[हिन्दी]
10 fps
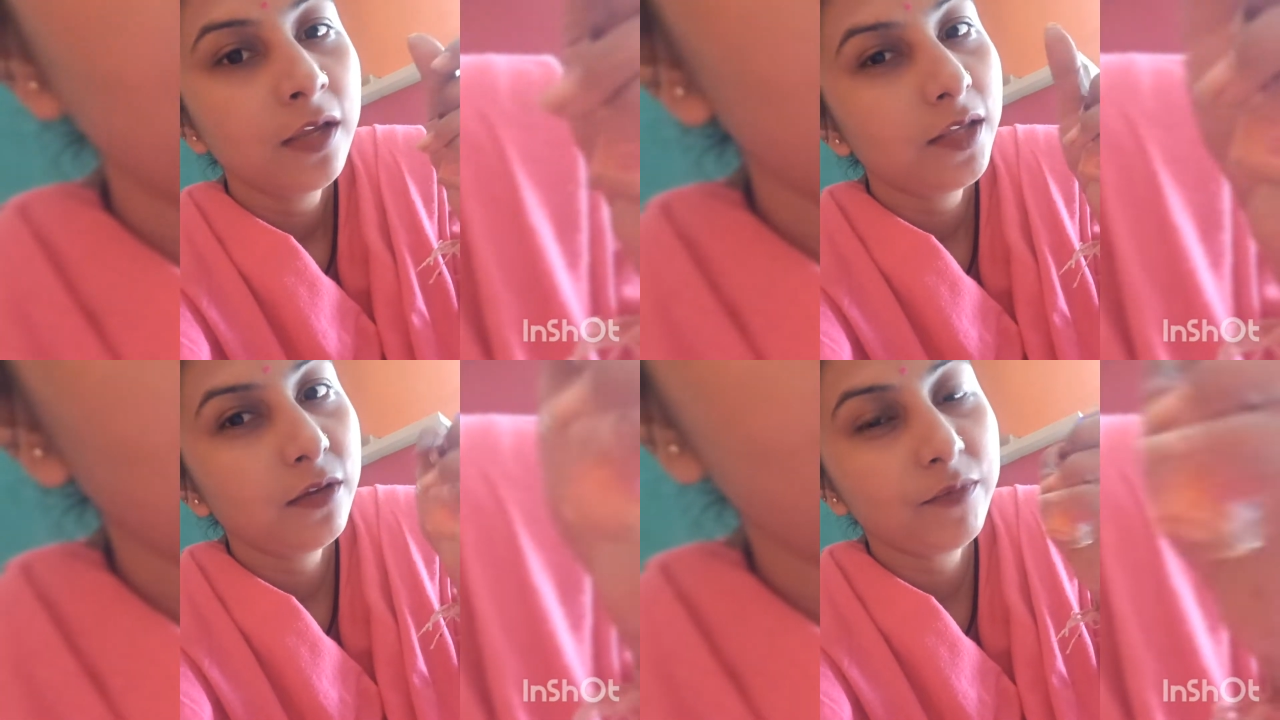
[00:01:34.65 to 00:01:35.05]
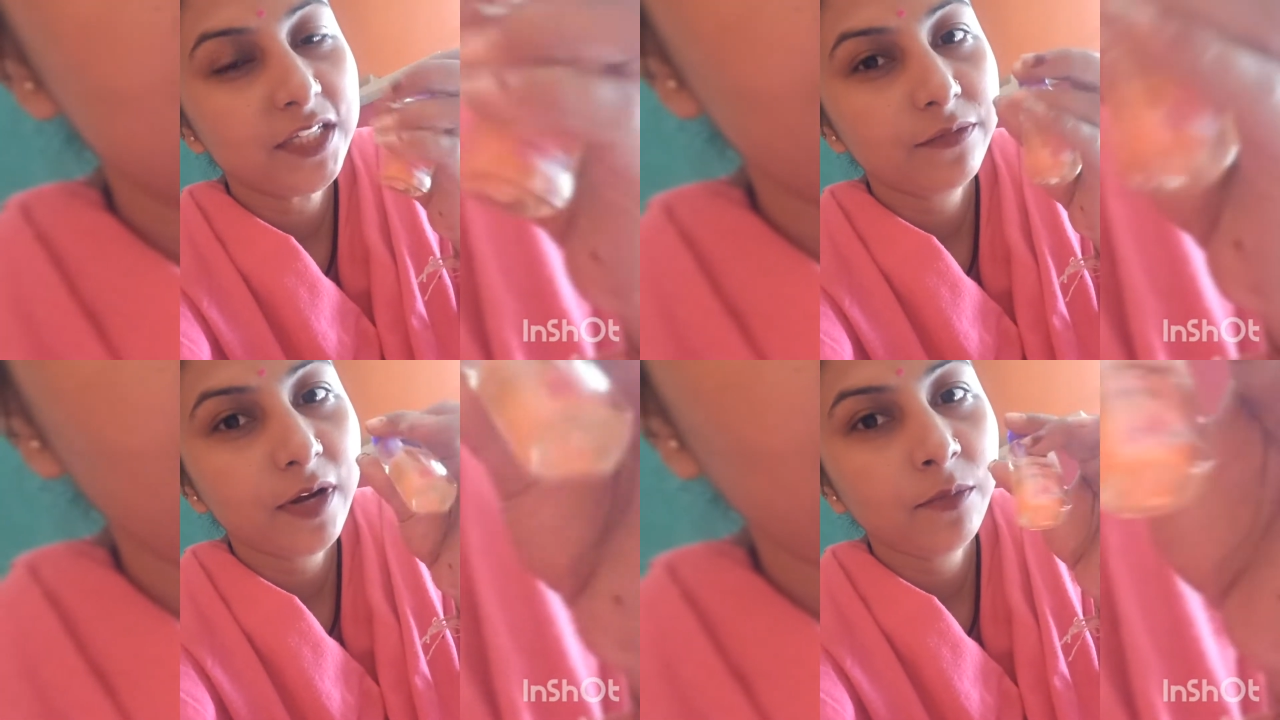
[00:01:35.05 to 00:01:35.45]
ये
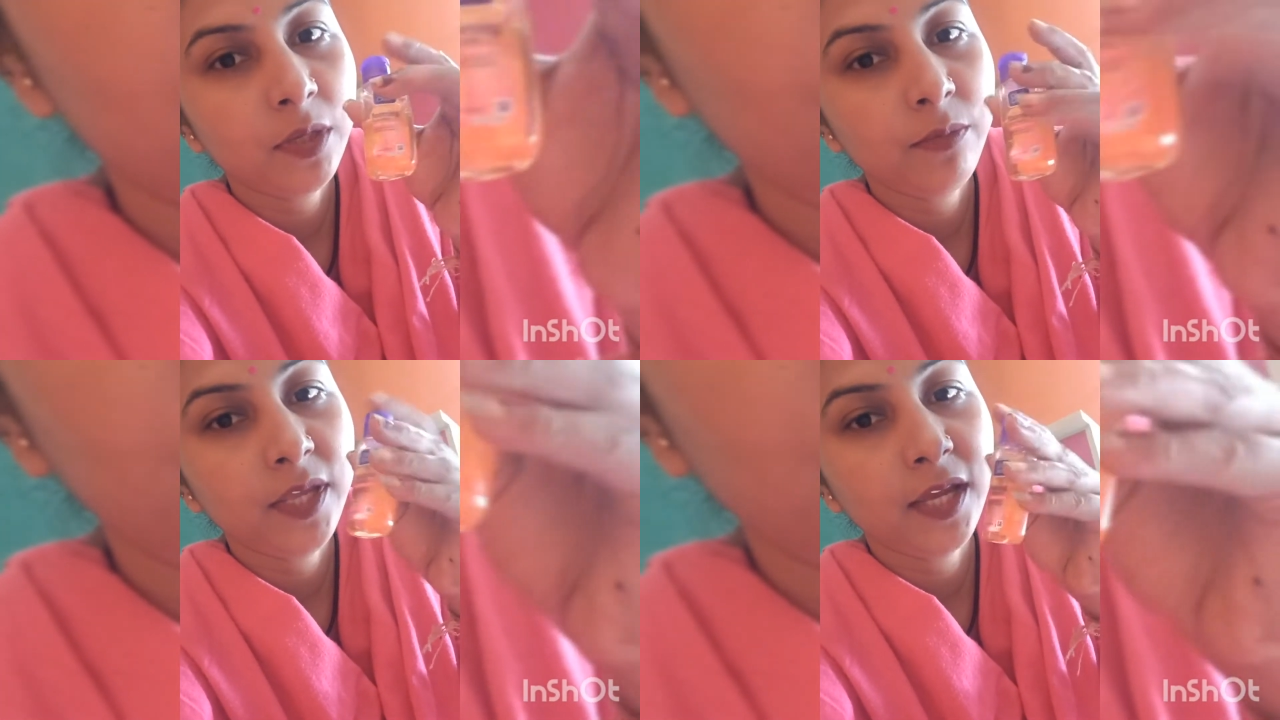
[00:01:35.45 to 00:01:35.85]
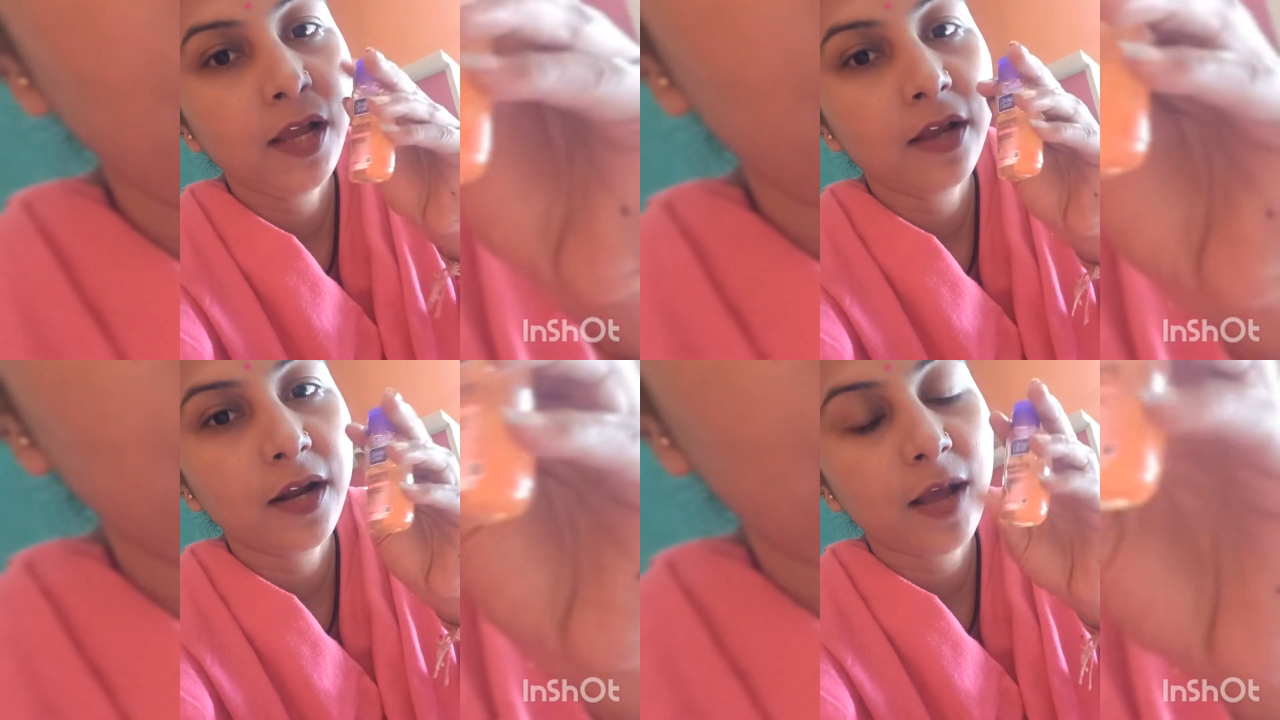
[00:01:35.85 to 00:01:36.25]
बजट फ्रेंडली भी है
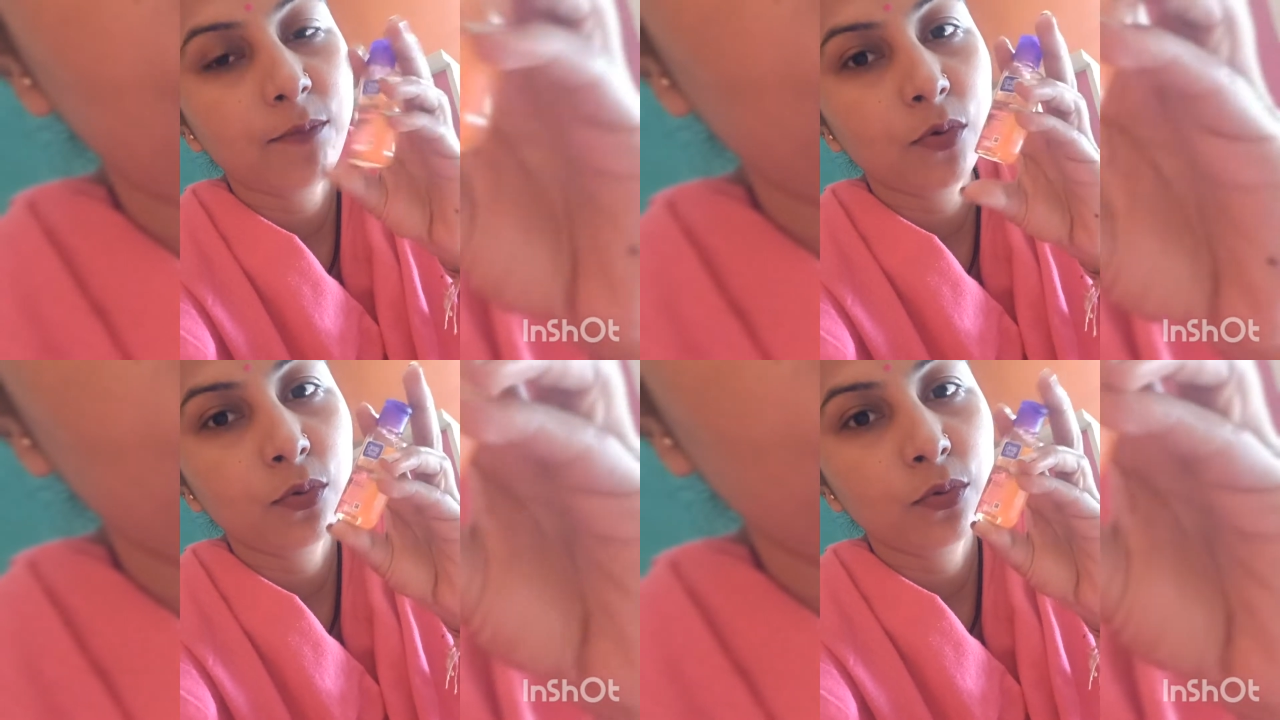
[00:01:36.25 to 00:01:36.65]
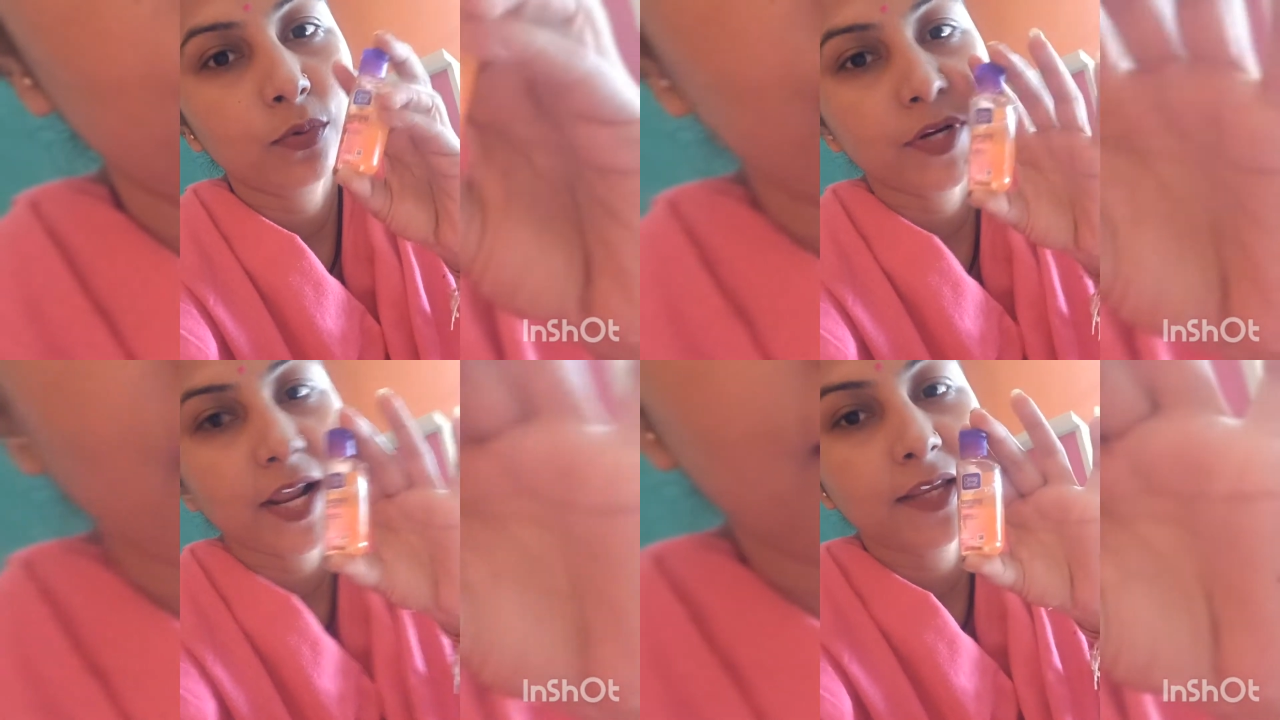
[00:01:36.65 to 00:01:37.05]
अगर आप लोगों
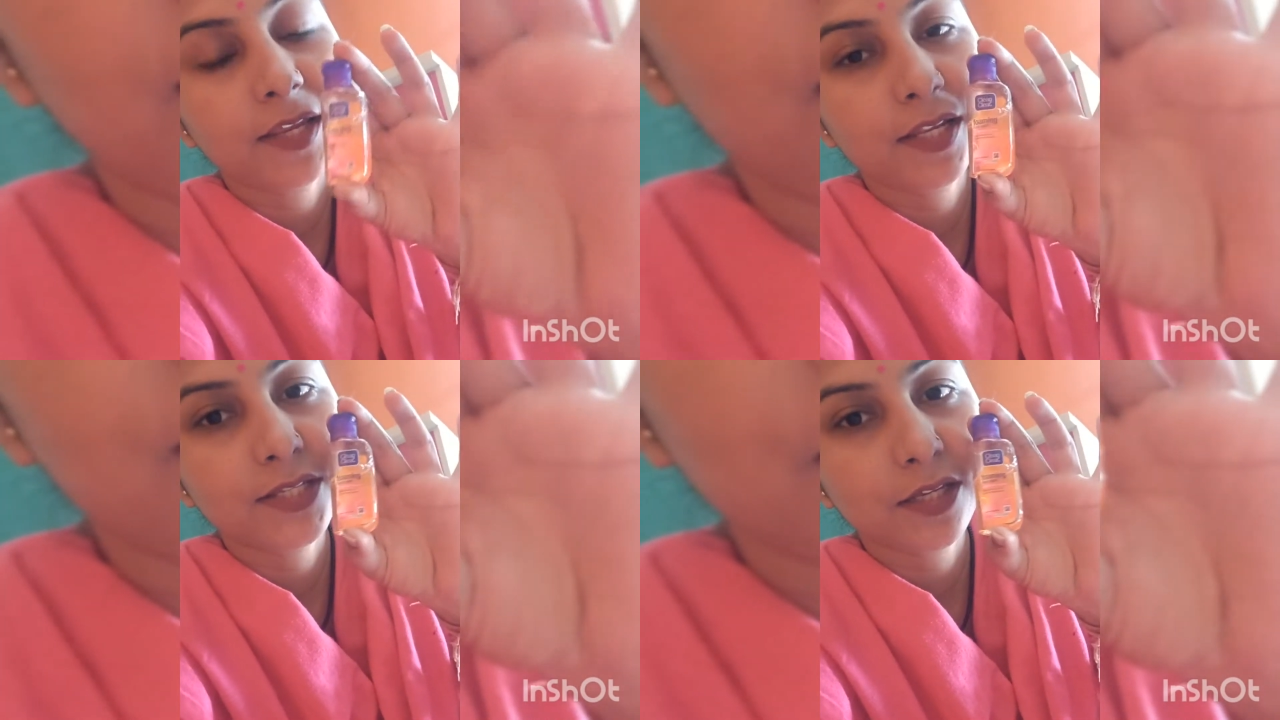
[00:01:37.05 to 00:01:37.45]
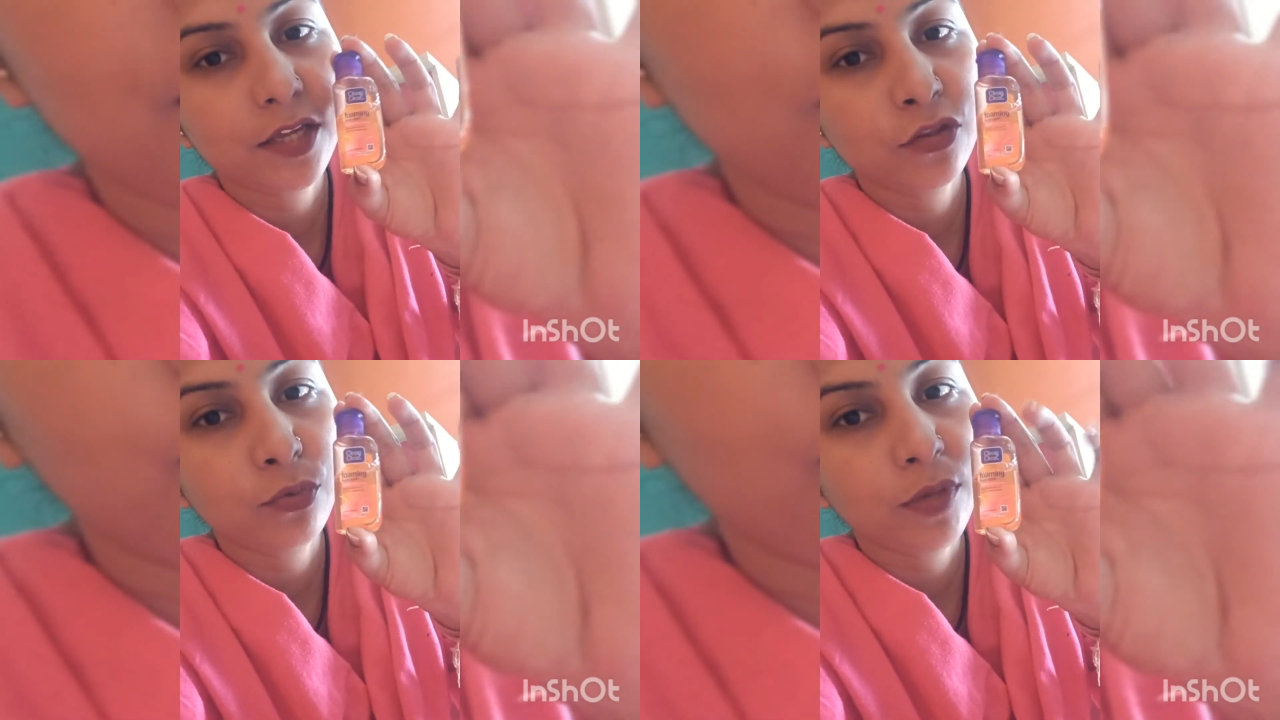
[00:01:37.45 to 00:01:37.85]
को ट्राई के लिए
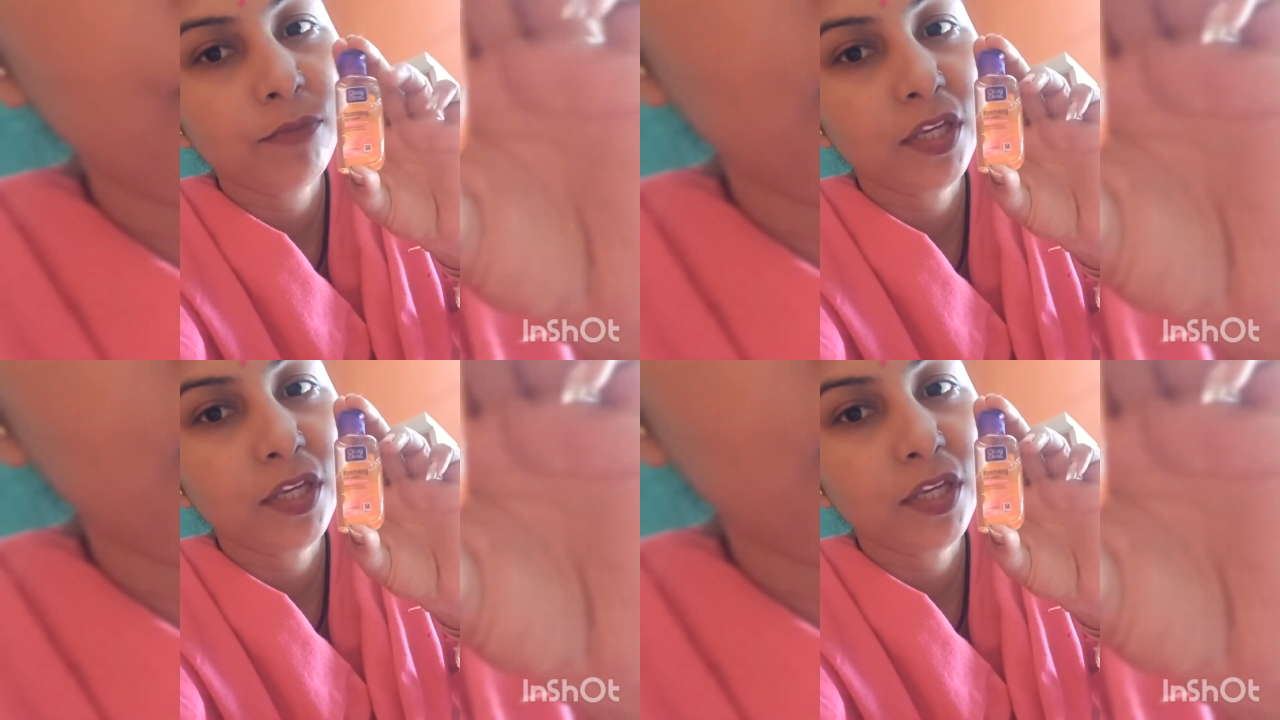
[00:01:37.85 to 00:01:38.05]
चाहिए तो ये